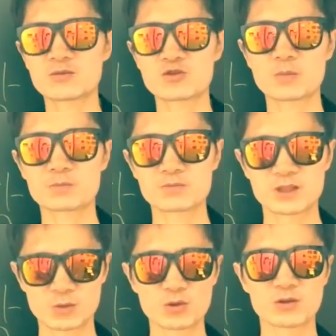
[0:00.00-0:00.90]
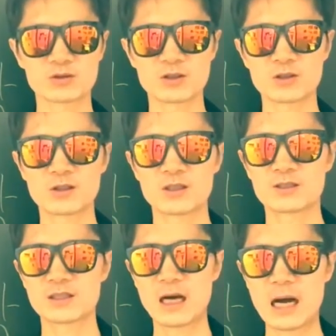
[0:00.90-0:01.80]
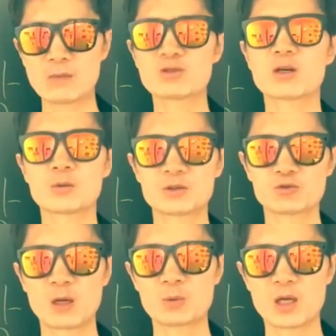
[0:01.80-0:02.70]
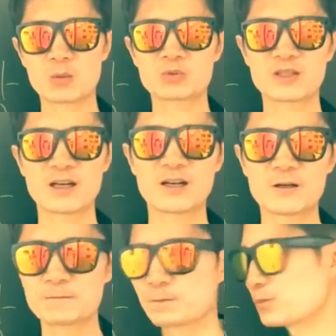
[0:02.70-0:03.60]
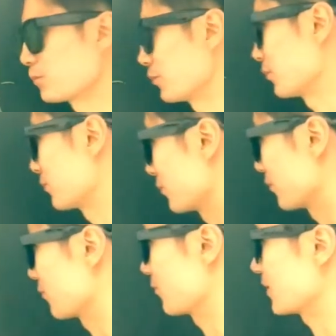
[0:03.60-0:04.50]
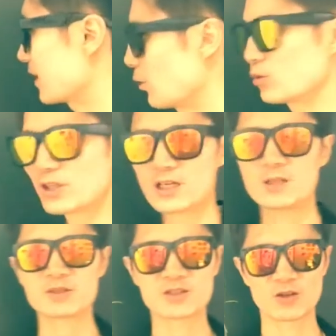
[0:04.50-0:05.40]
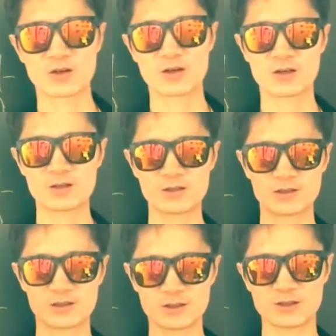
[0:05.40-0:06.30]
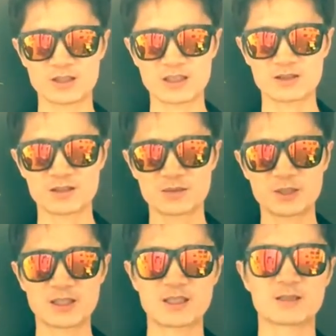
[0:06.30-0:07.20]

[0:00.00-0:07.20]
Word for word: 수업 찍고 있거든요. 자, 아무 생각 없이 우리 한번 해봅시다. 자, 오늘의 1분썰 여기까지였습니다.